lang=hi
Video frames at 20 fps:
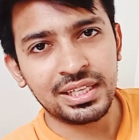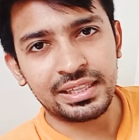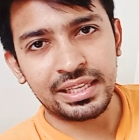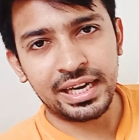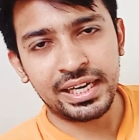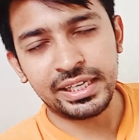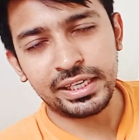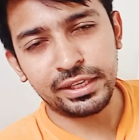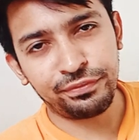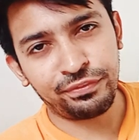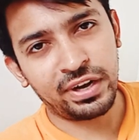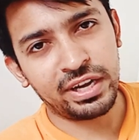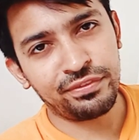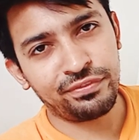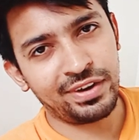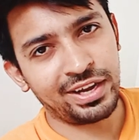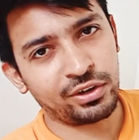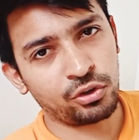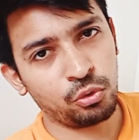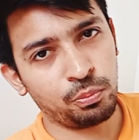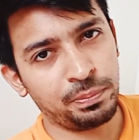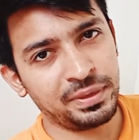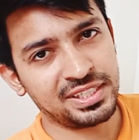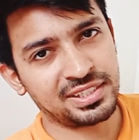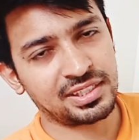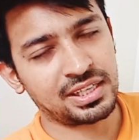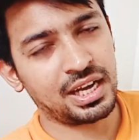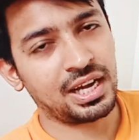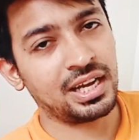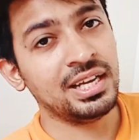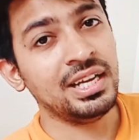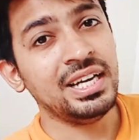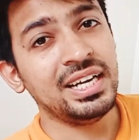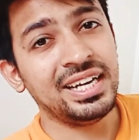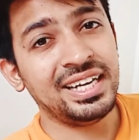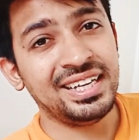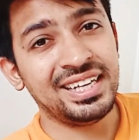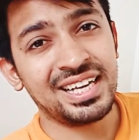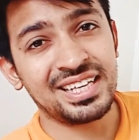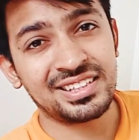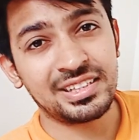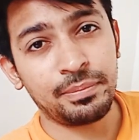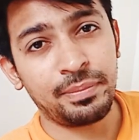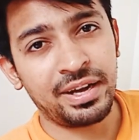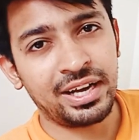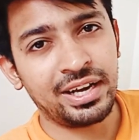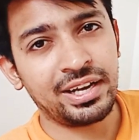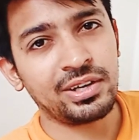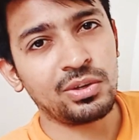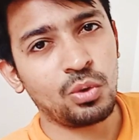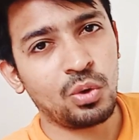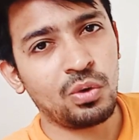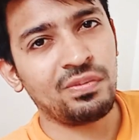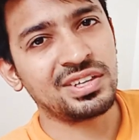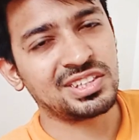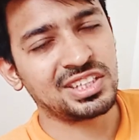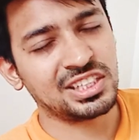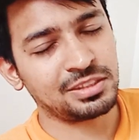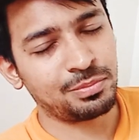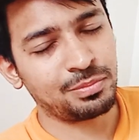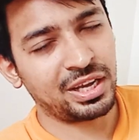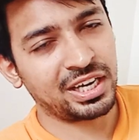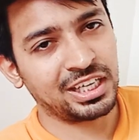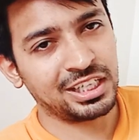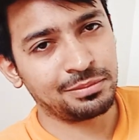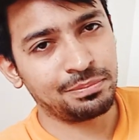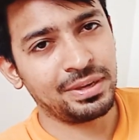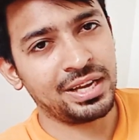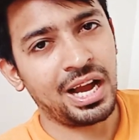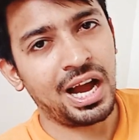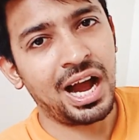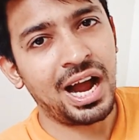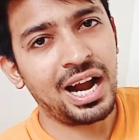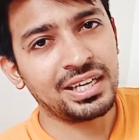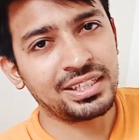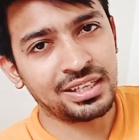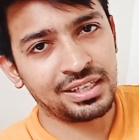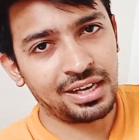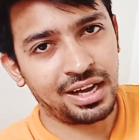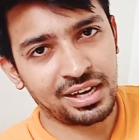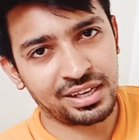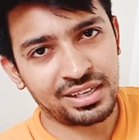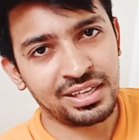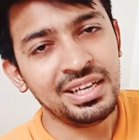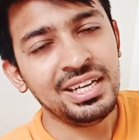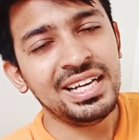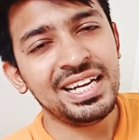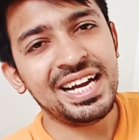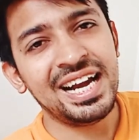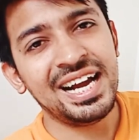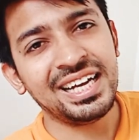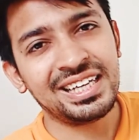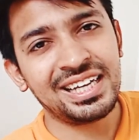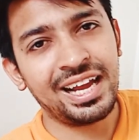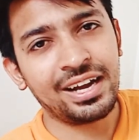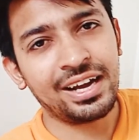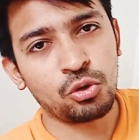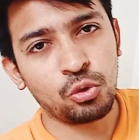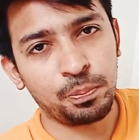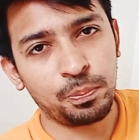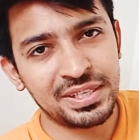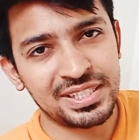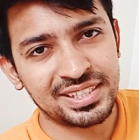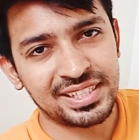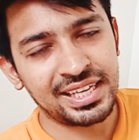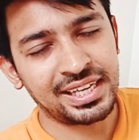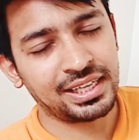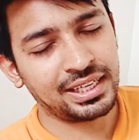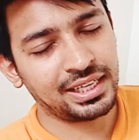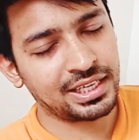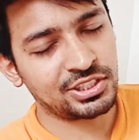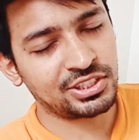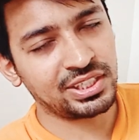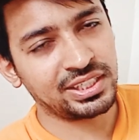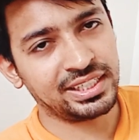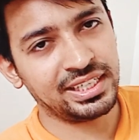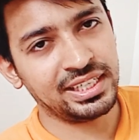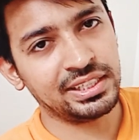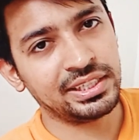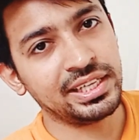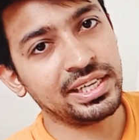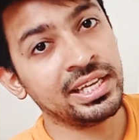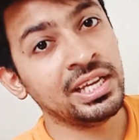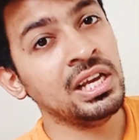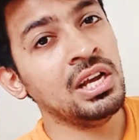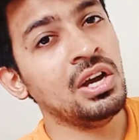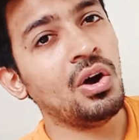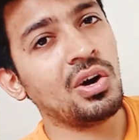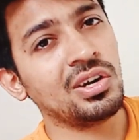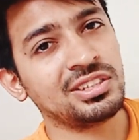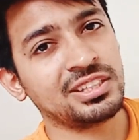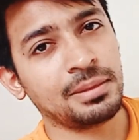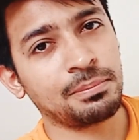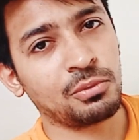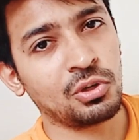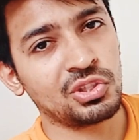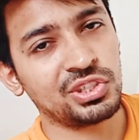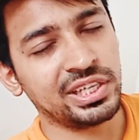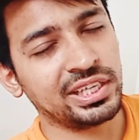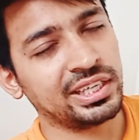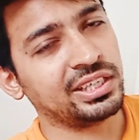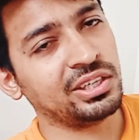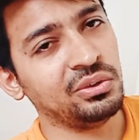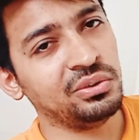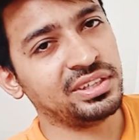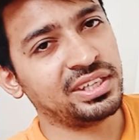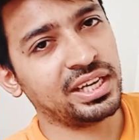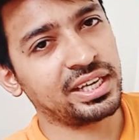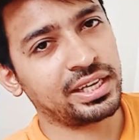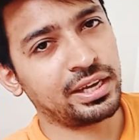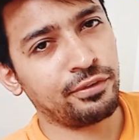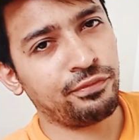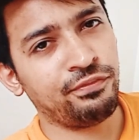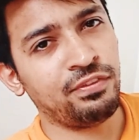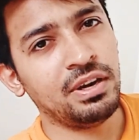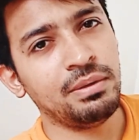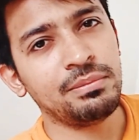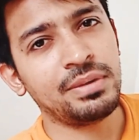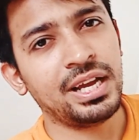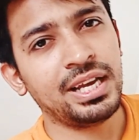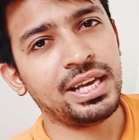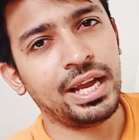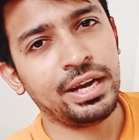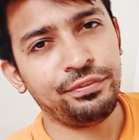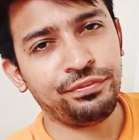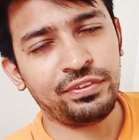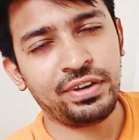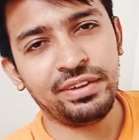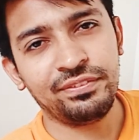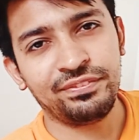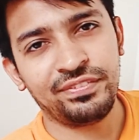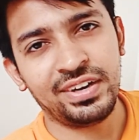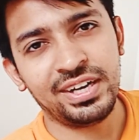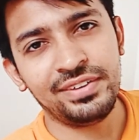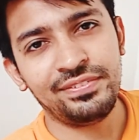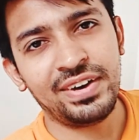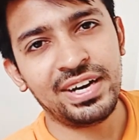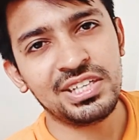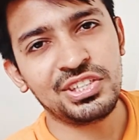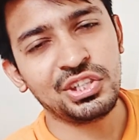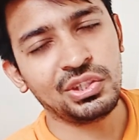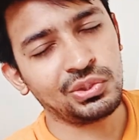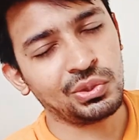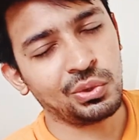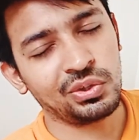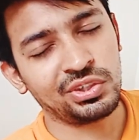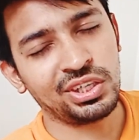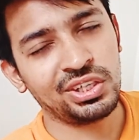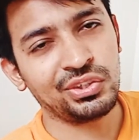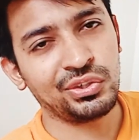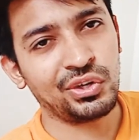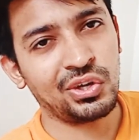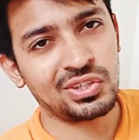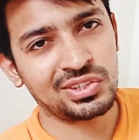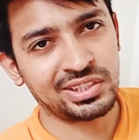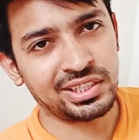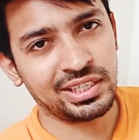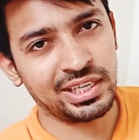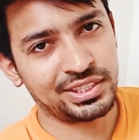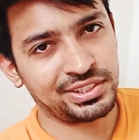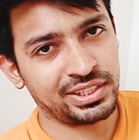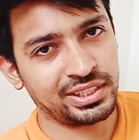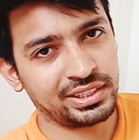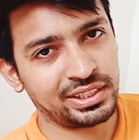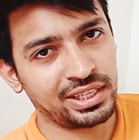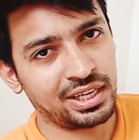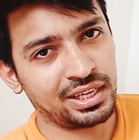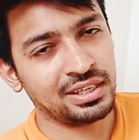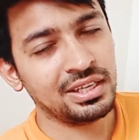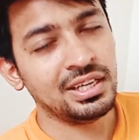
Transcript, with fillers: नाइन्टी फाइव लाख रुपीज का इंडिया से बाहर ओवरसीज मार्केट में आठ लाख एट लाख रुपीज की कलेक्शन कलेक्शन की थी और सब कुछ इंक्लूड करके फिल्म का लाइफ टाइम वर्ल्ड वाइड जो टोटल ग्रॉस कलेक्शन था